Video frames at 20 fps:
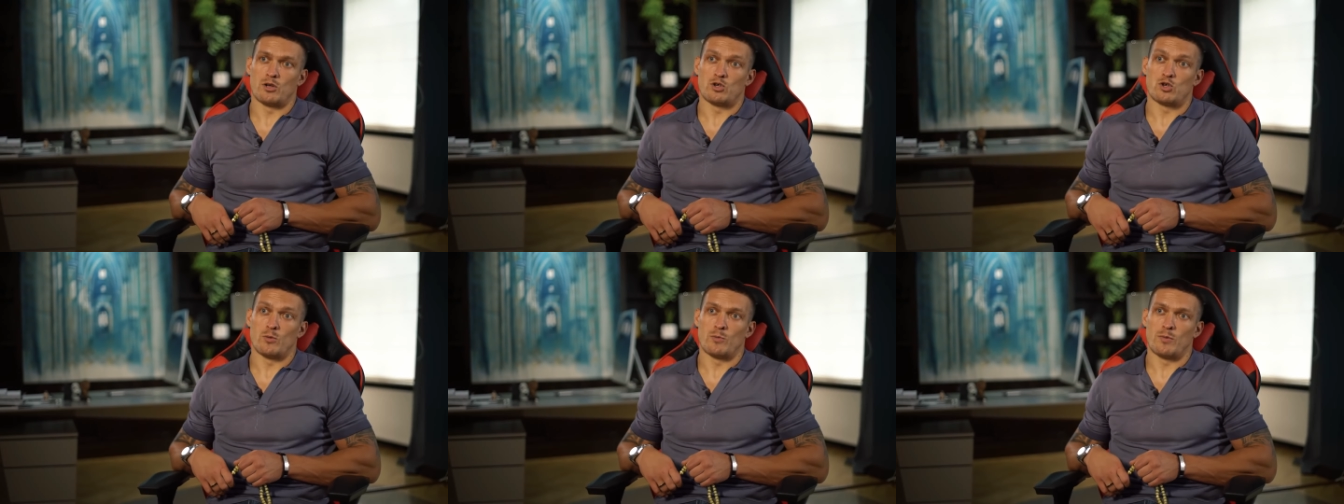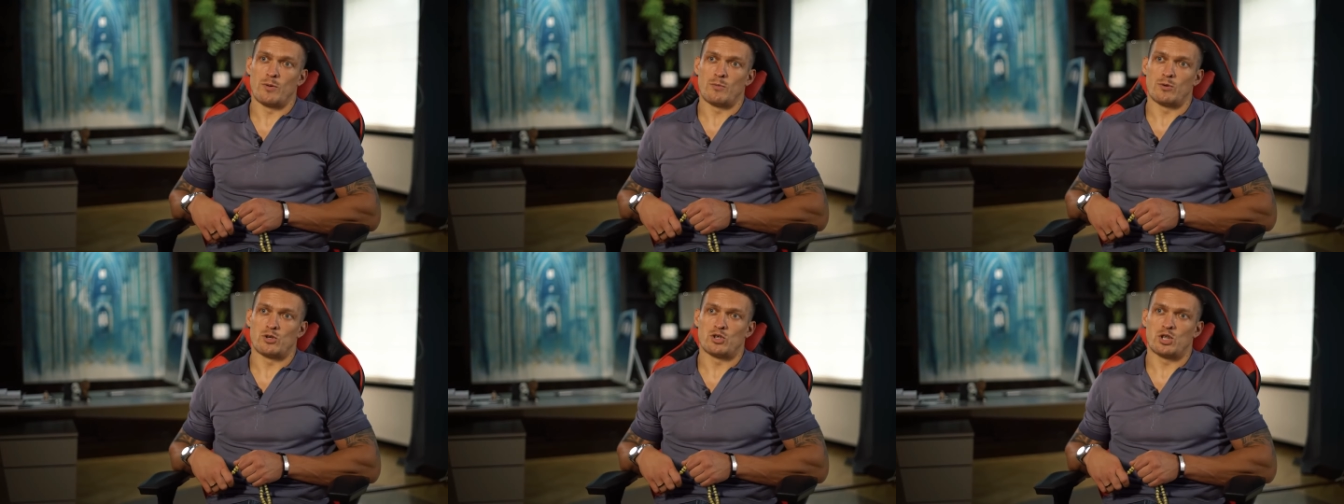о
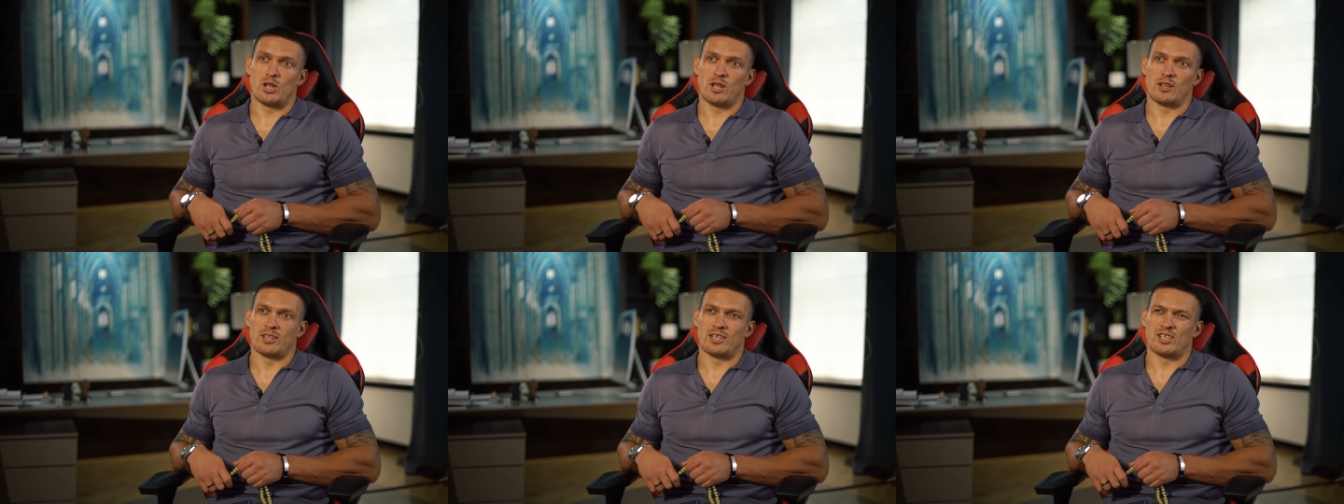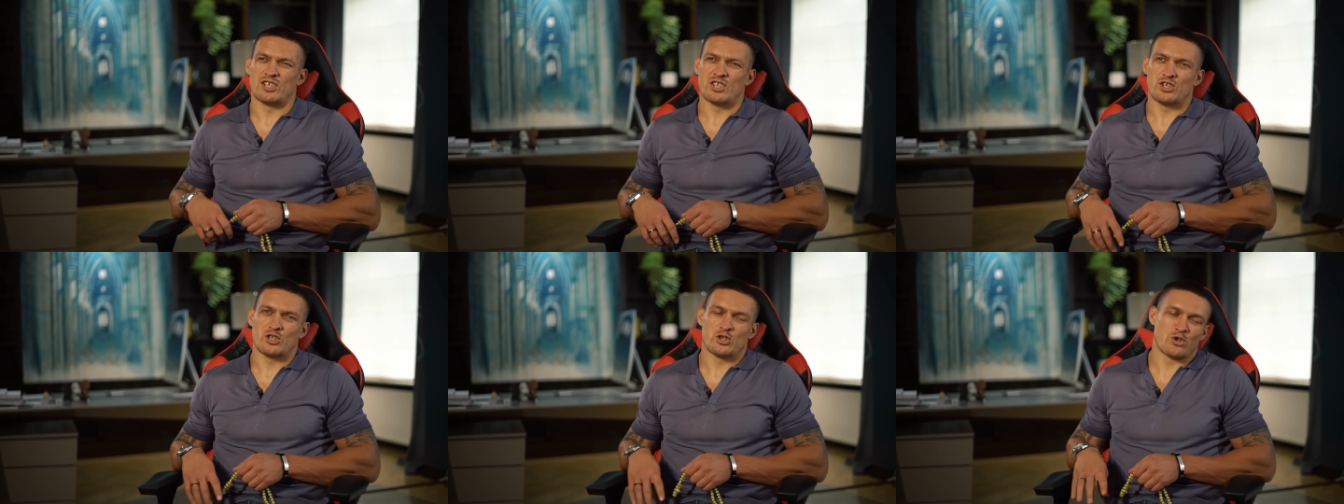чем я мечтал,
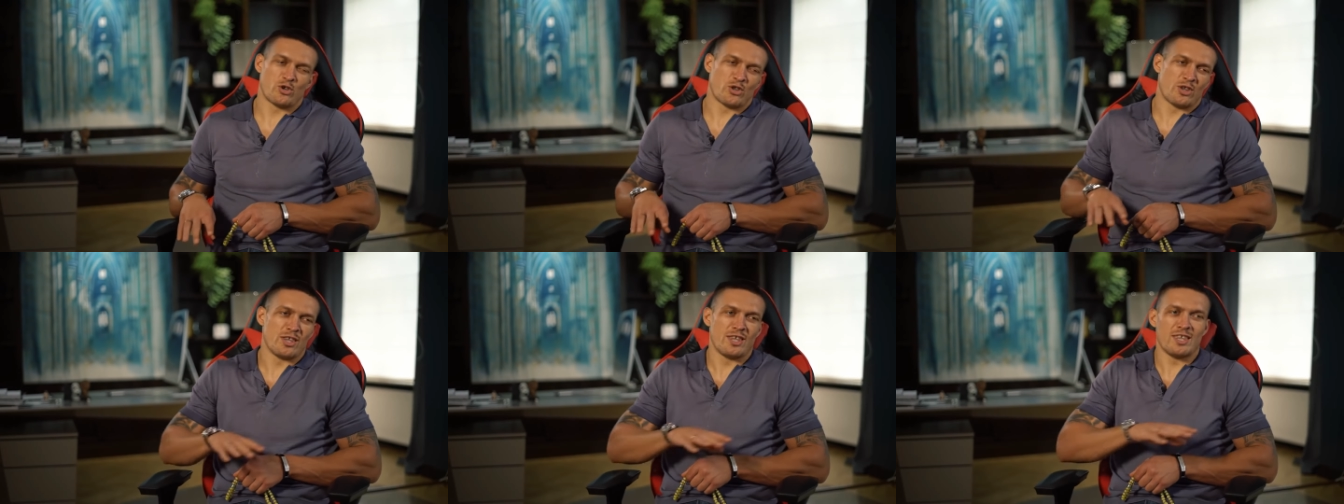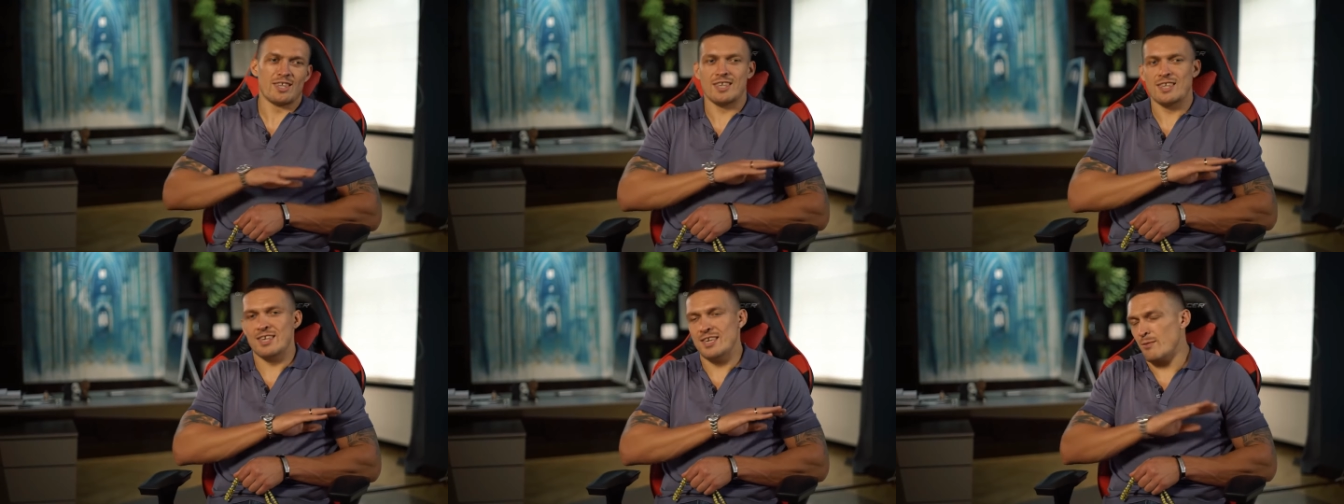даже еще
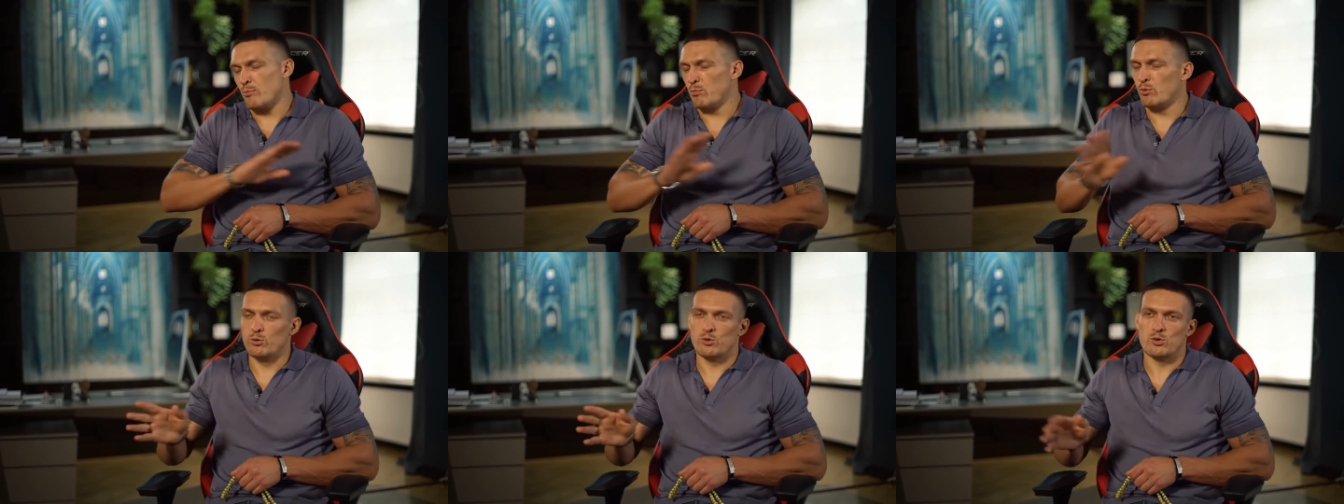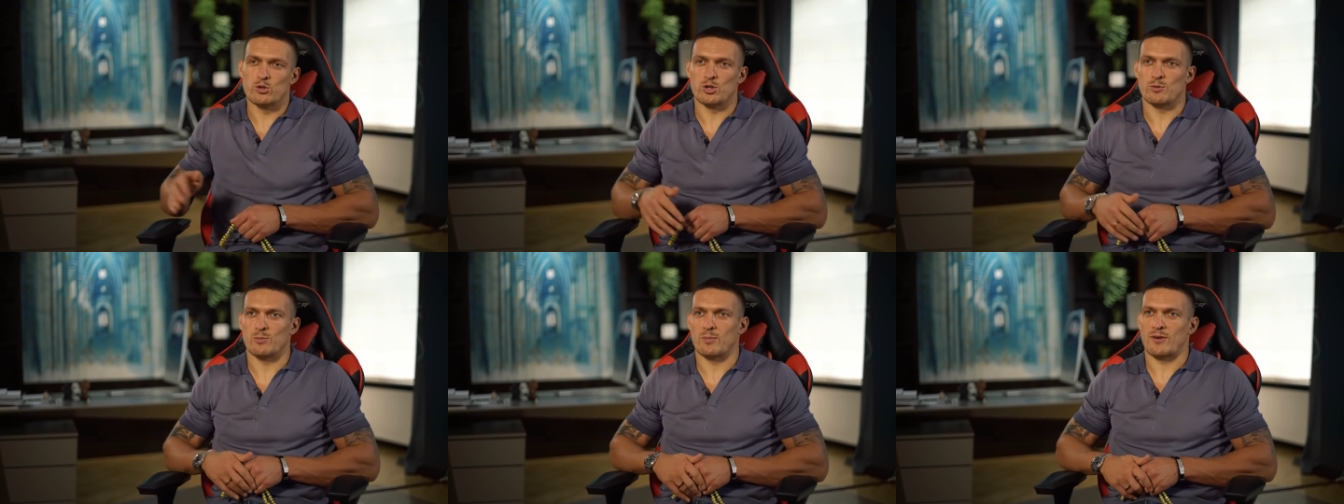не
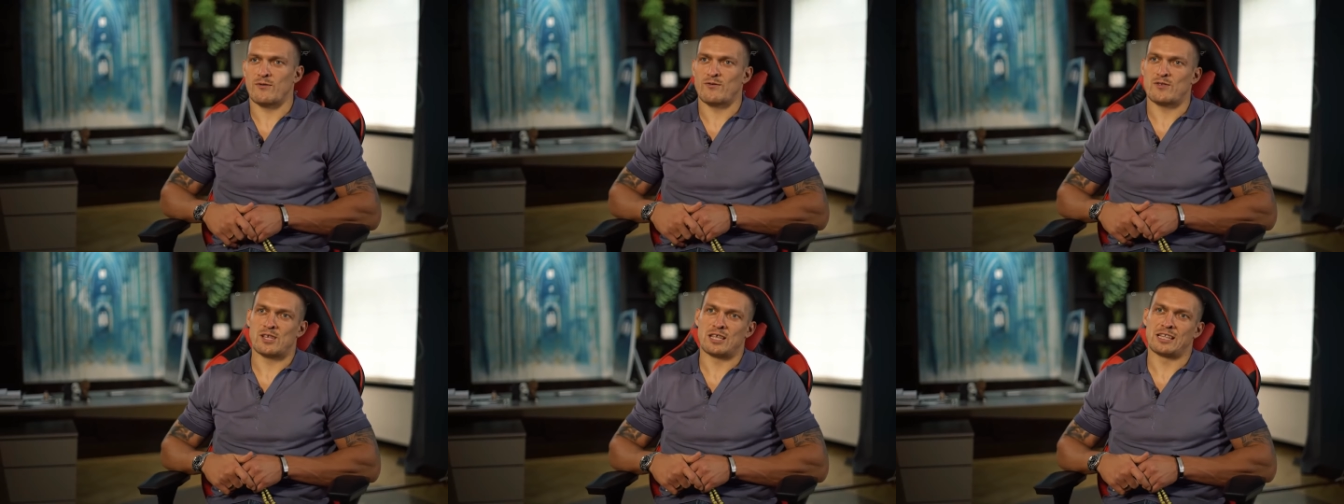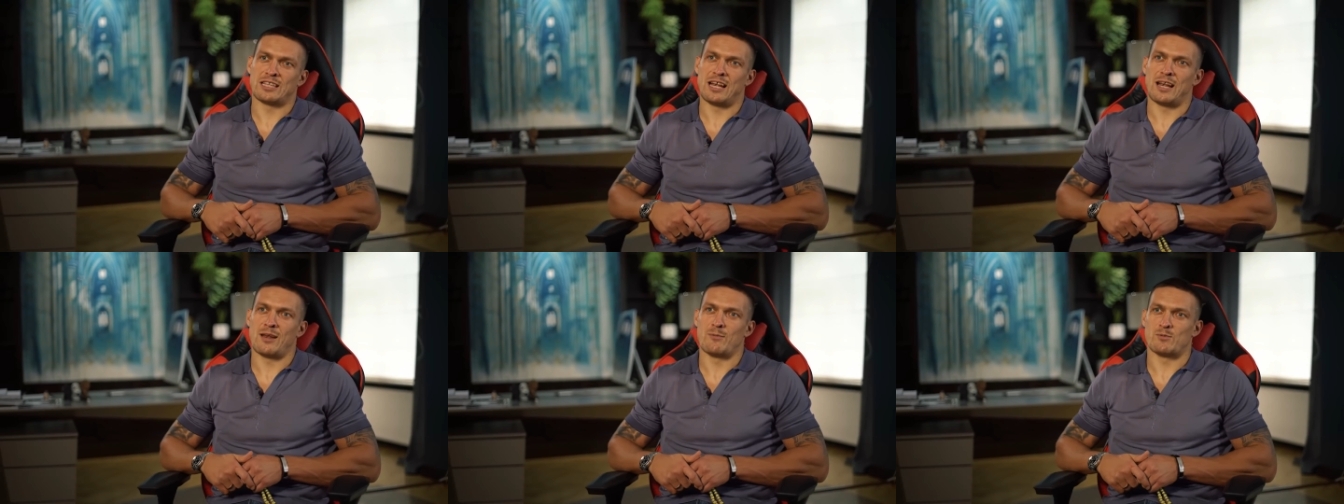будучи
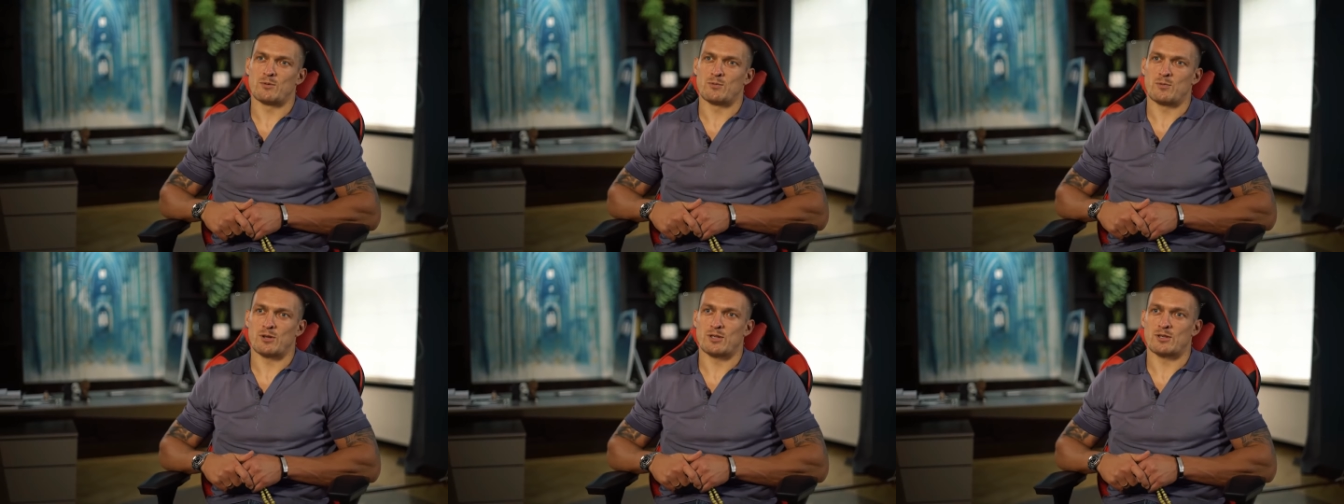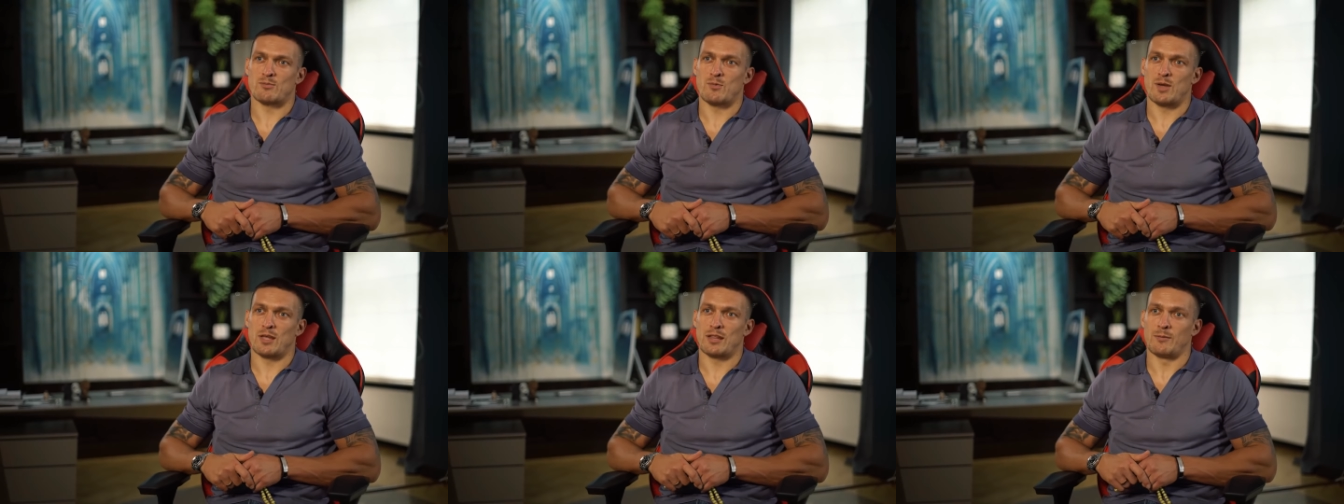профессиональным
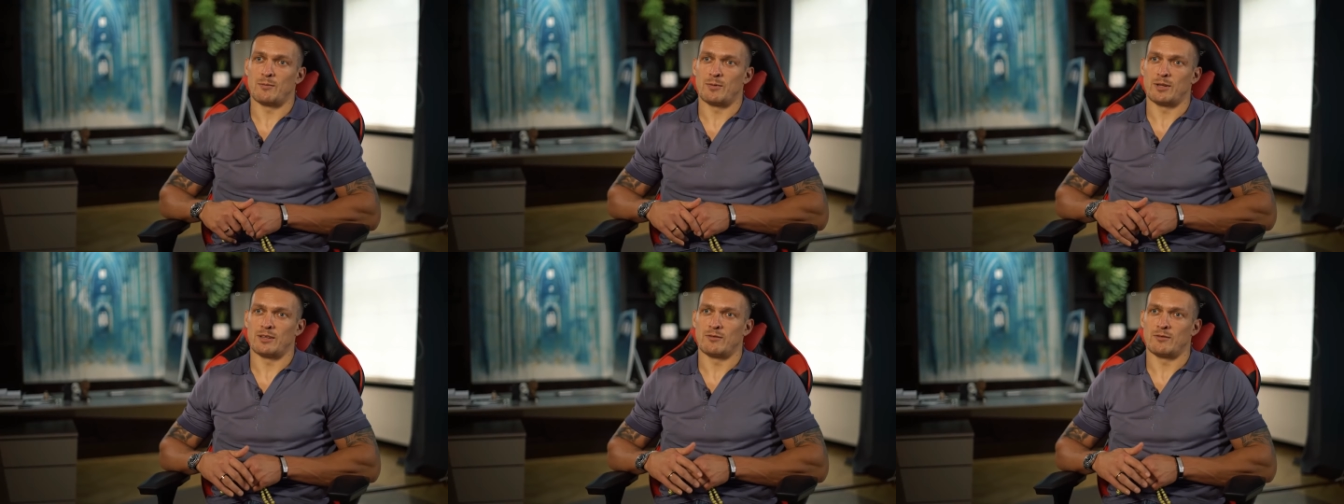спортсменом.